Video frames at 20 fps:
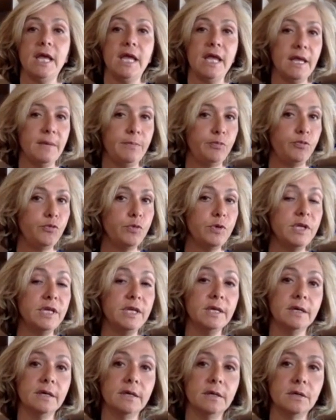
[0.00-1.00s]
Et
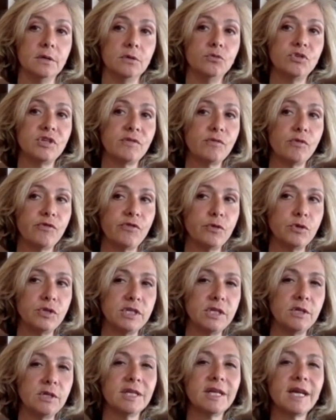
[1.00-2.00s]
puis, nous avons fait
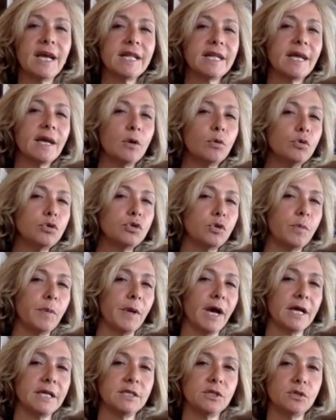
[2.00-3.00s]
aussi une très, très grosse
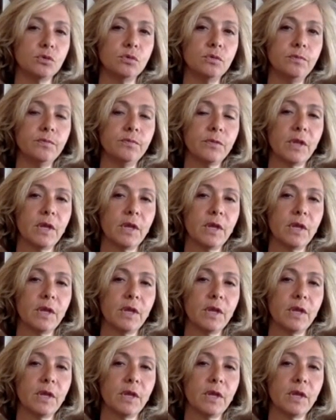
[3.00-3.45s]
opération